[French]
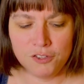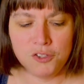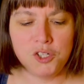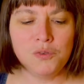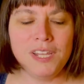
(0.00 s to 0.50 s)

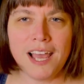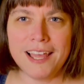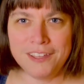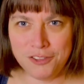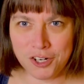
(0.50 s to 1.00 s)
Julia
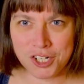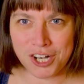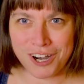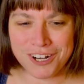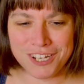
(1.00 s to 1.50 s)
and the
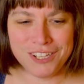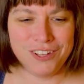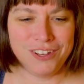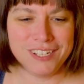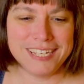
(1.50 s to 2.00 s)
Shark
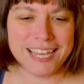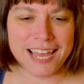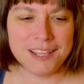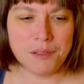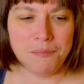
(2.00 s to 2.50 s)
de
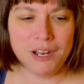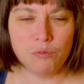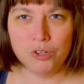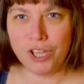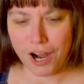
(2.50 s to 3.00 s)
Kieran
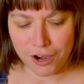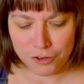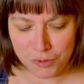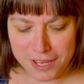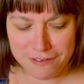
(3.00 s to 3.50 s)
Millwood
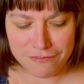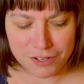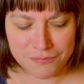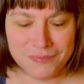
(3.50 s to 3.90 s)
Hargrave.